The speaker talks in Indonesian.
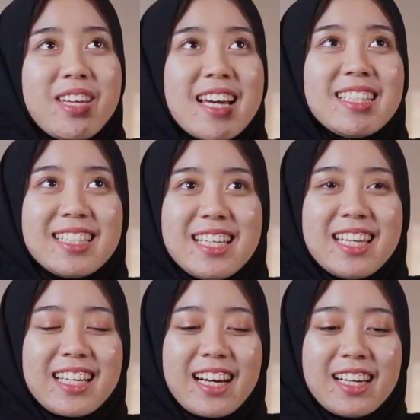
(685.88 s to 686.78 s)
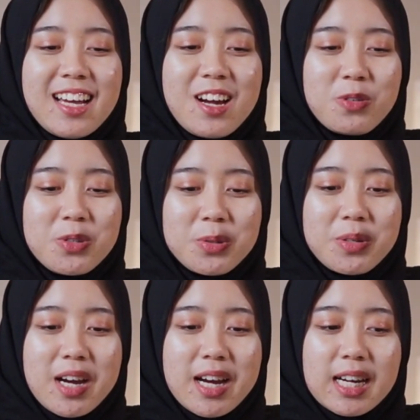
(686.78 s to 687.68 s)
iya sih, karena aku
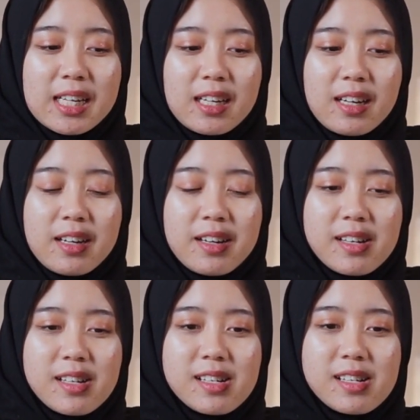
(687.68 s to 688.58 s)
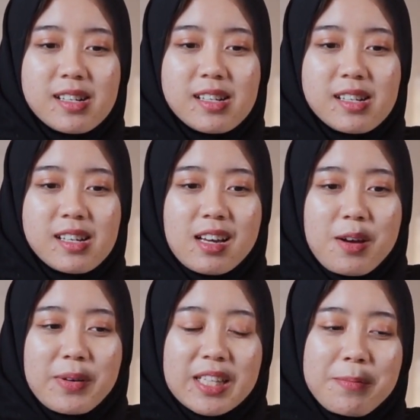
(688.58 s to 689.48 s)
juga uh,
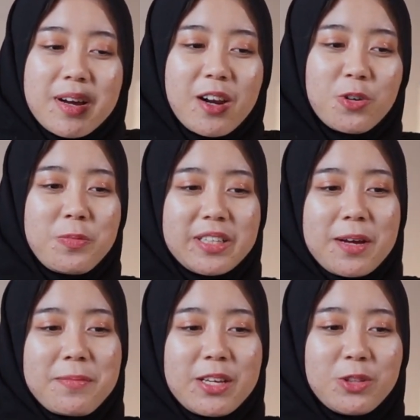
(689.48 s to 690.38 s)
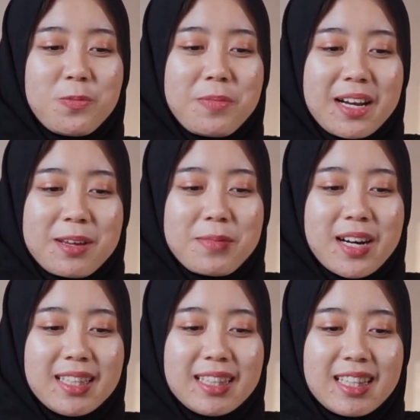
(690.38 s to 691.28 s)
pertama ragu pertama itu paling
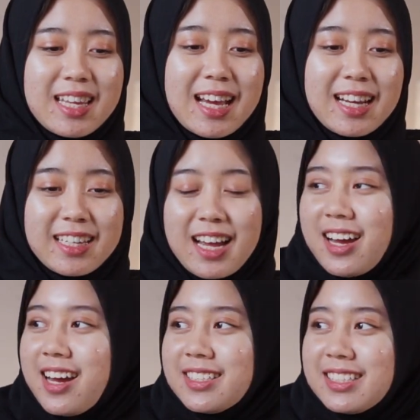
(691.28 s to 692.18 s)
berat ninggalin kakak